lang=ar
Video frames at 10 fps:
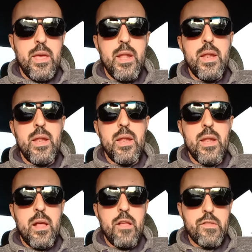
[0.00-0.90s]

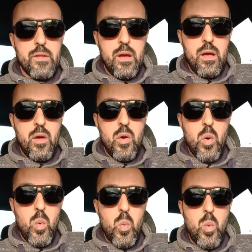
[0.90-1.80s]
الأسرع
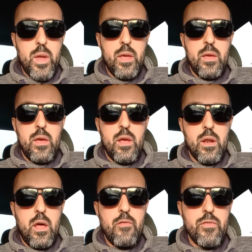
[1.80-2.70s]

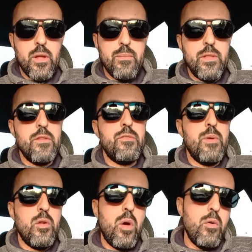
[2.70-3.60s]
والأفضل
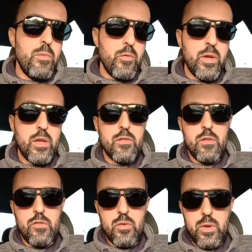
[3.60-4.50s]
بالنسبة له أو من وجهة
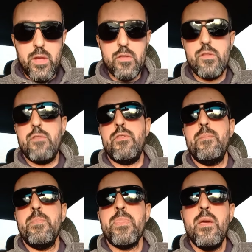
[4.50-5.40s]
نظره وهي السفر
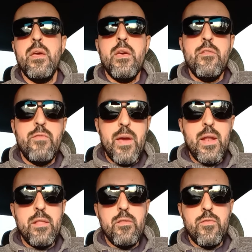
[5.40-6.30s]

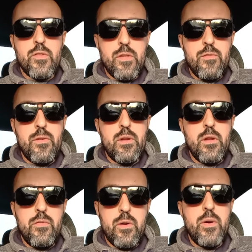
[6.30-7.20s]
فعلا في السفر
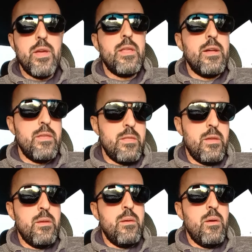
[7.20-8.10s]
فوائد عديدة
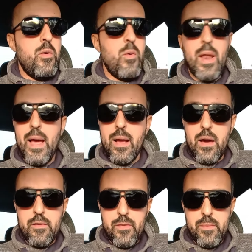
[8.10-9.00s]
ولا حاجة
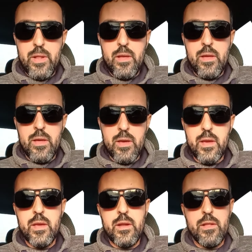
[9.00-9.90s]
أعرفها منها
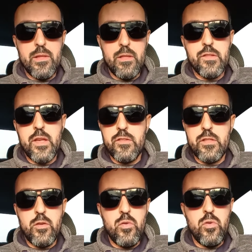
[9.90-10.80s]
غير إن الناس عايزة
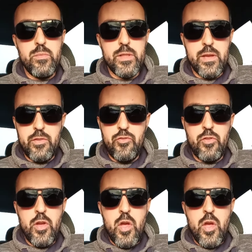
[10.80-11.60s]
تاكل لقمة عيش